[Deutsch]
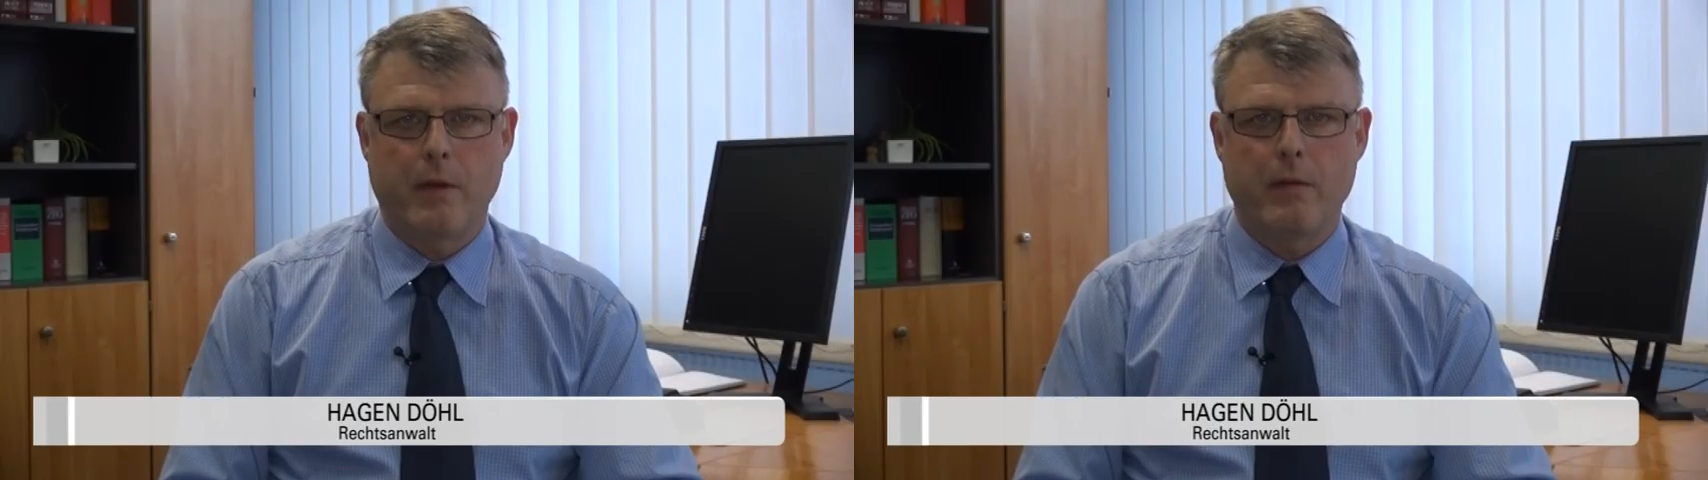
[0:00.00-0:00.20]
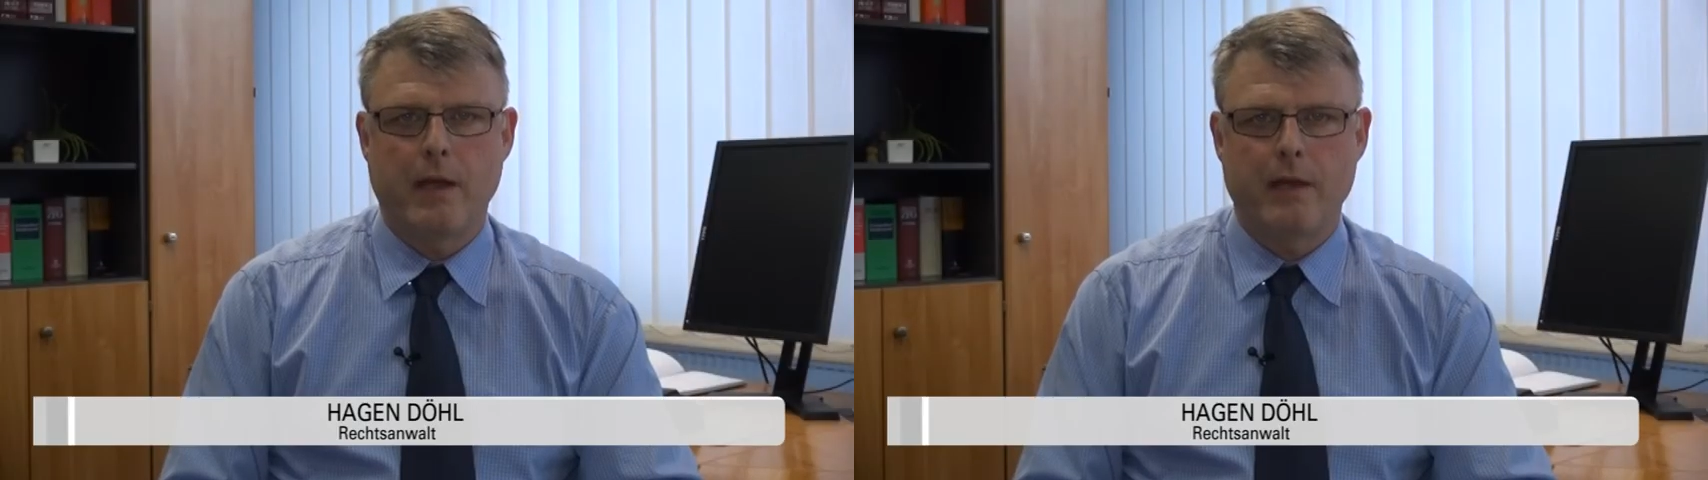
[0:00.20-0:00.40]

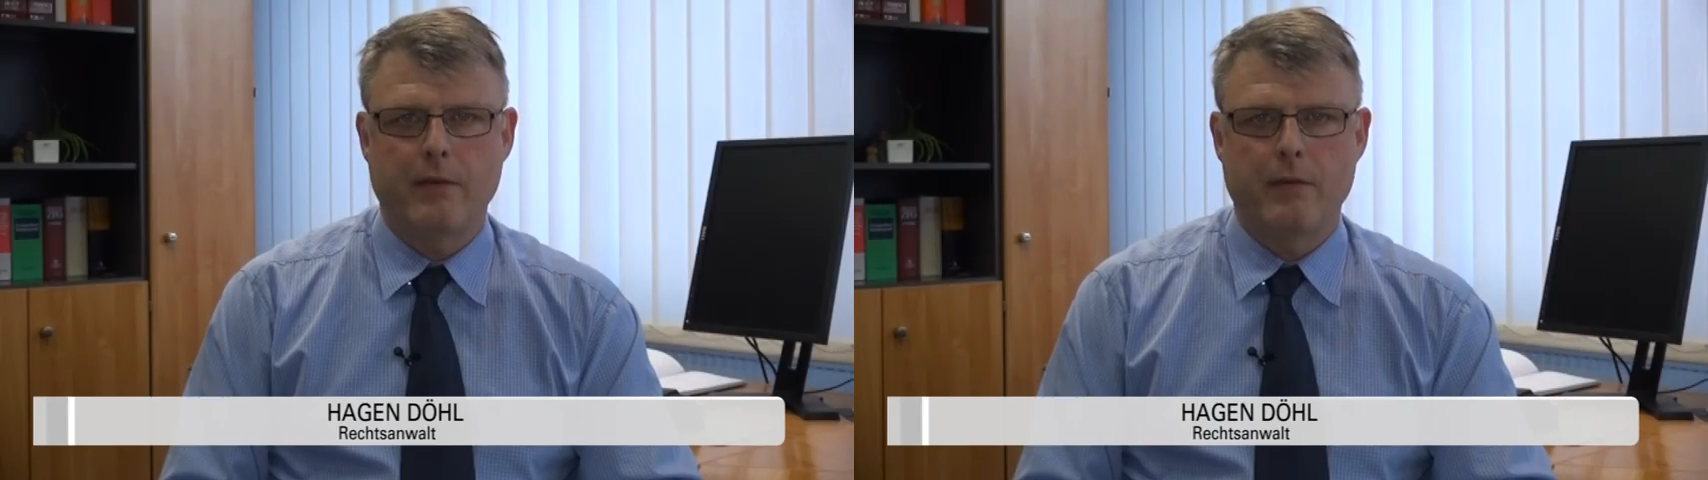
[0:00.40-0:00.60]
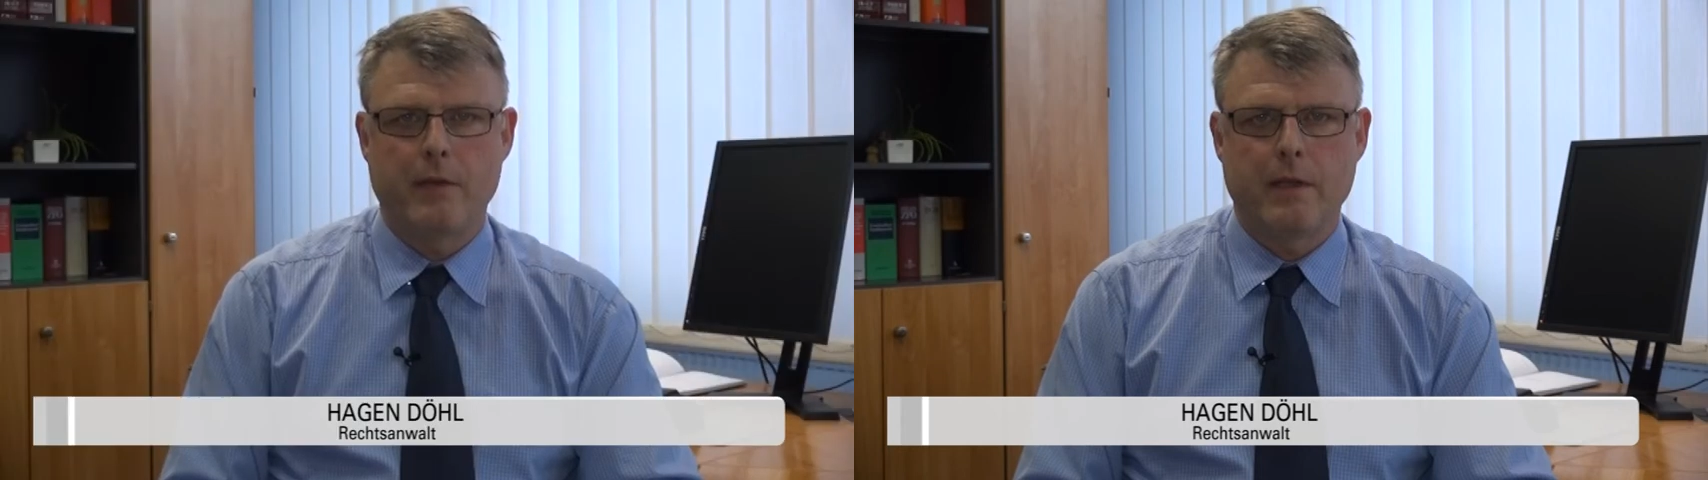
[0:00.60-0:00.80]

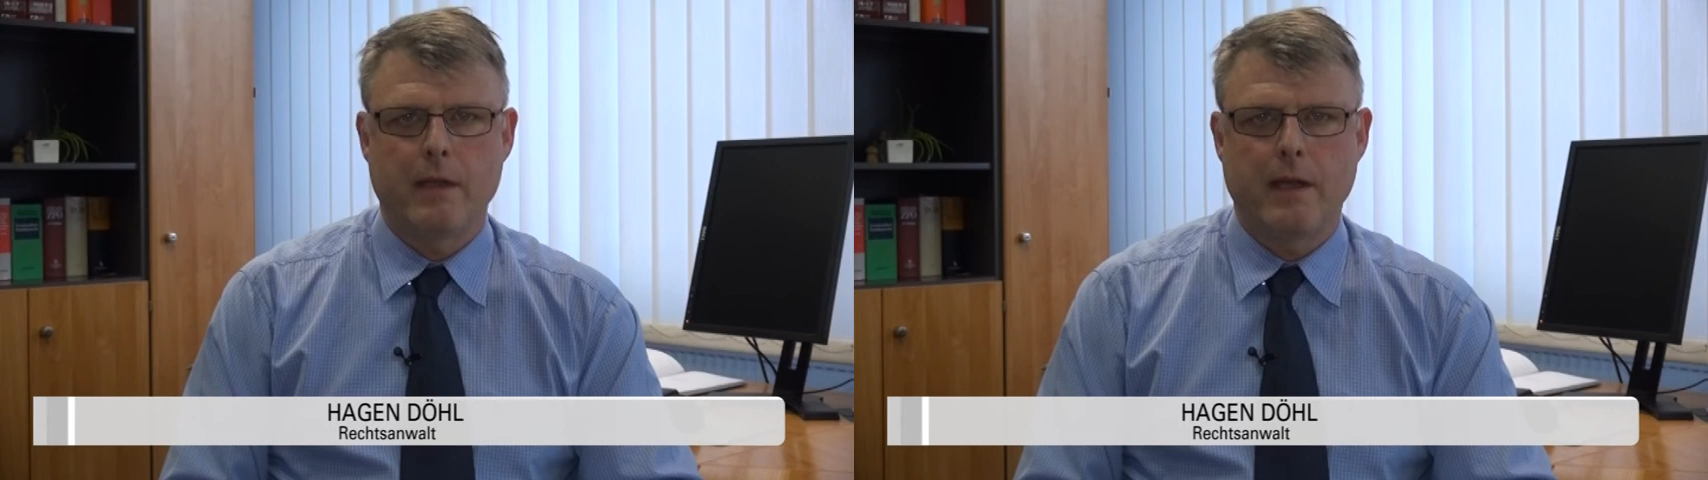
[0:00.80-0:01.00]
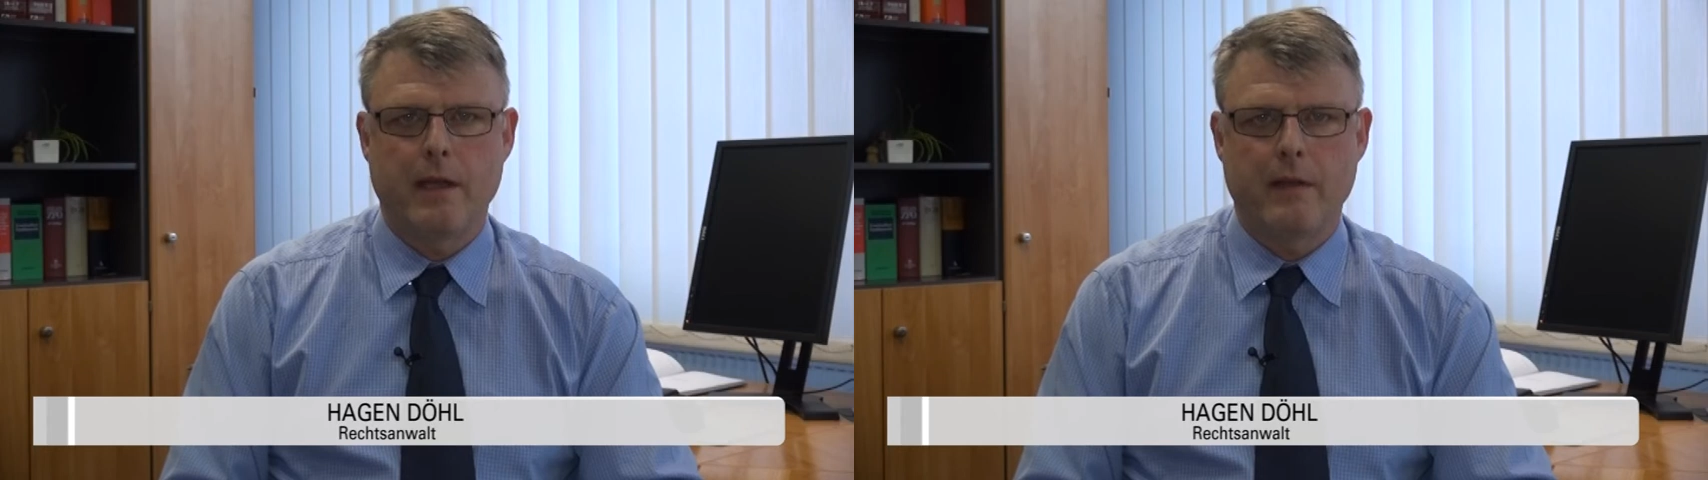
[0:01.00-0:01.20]

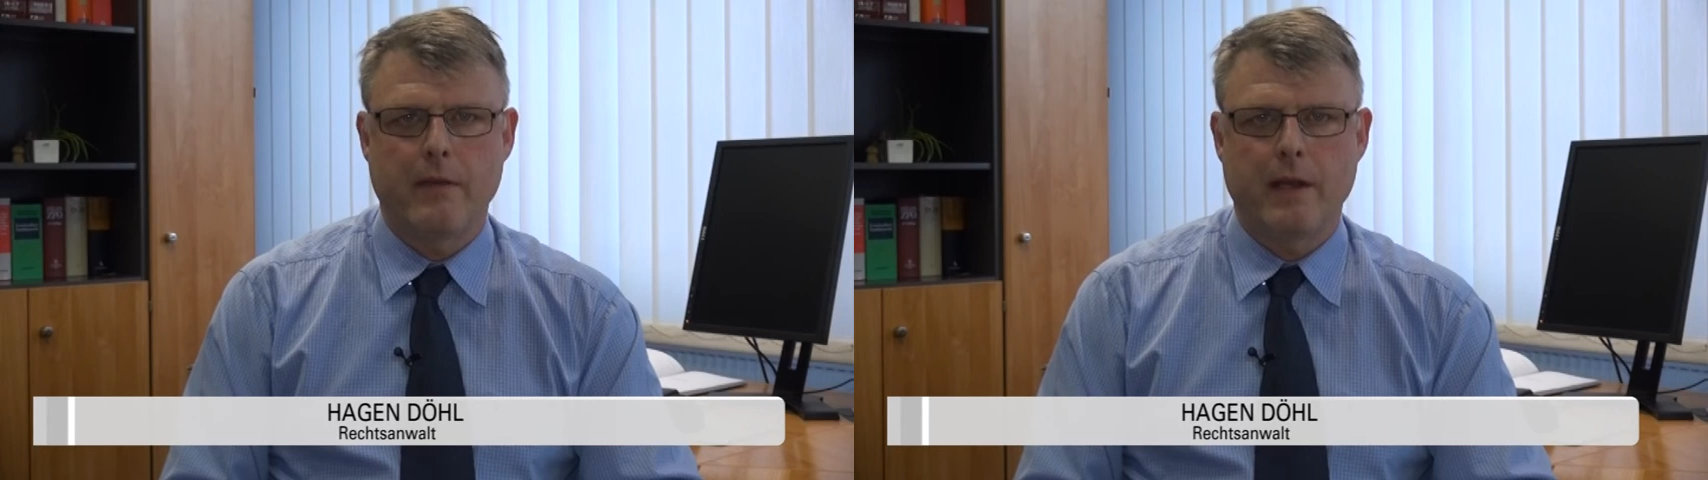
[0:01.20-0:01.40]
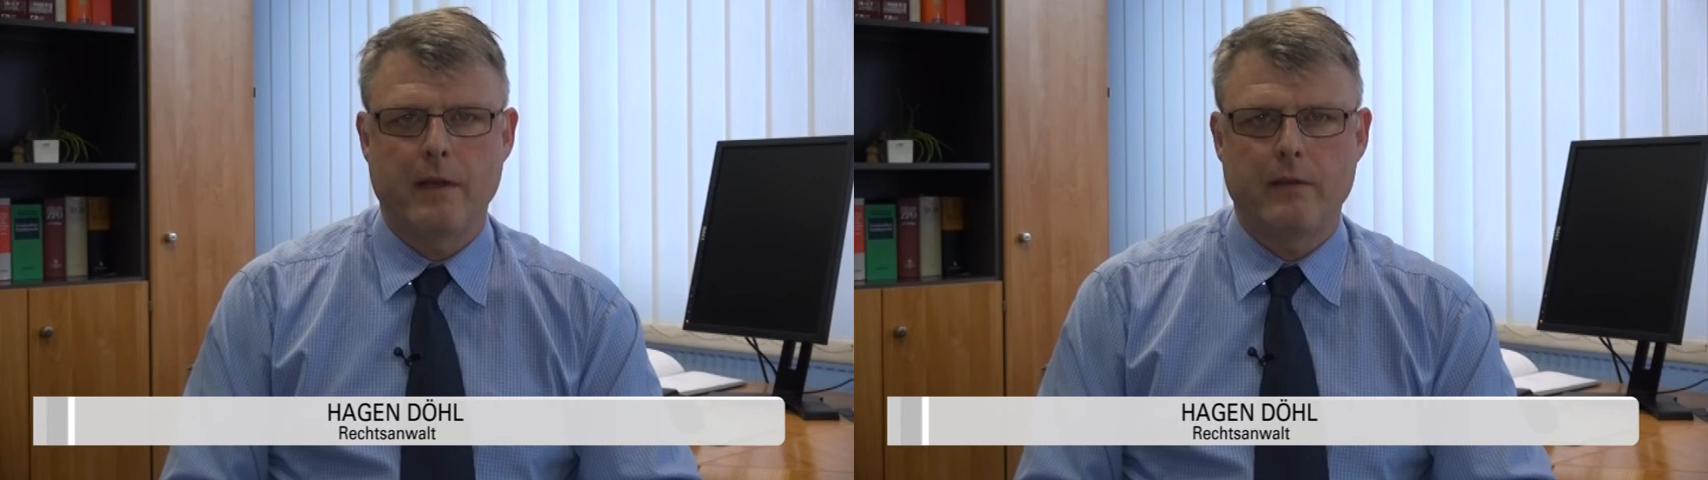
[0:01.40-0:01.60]
Bauleistungen eine
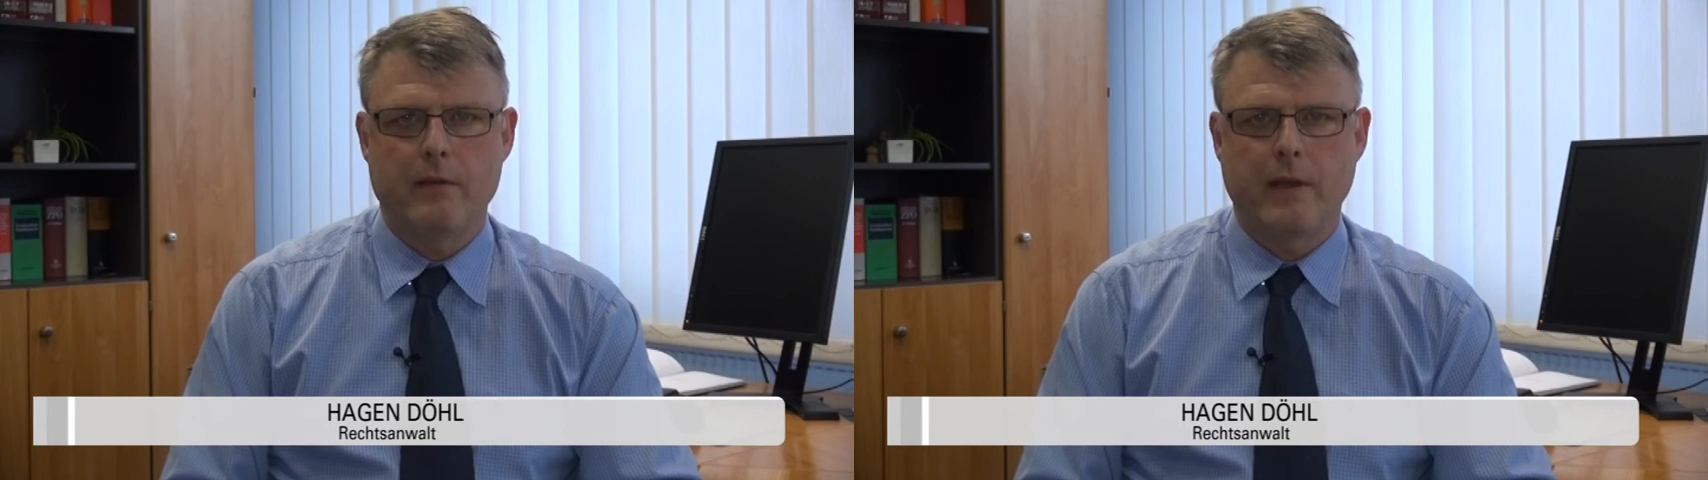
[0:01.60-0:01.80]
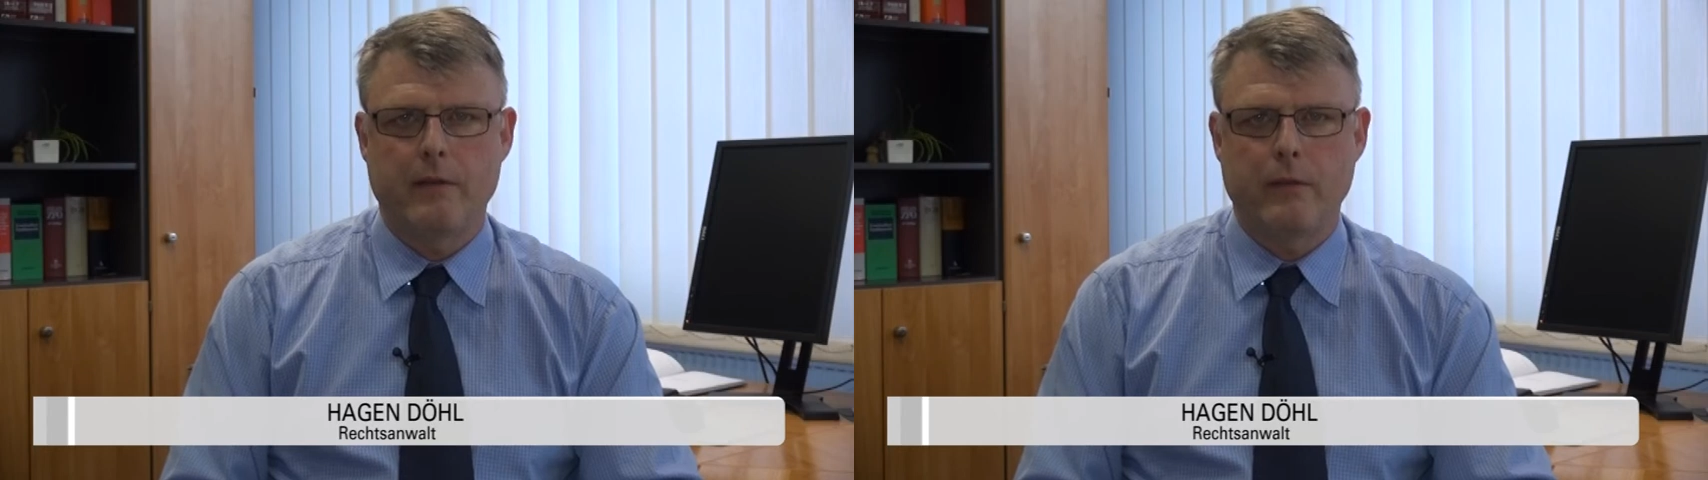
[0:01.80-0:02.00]
Gewährleistungszeit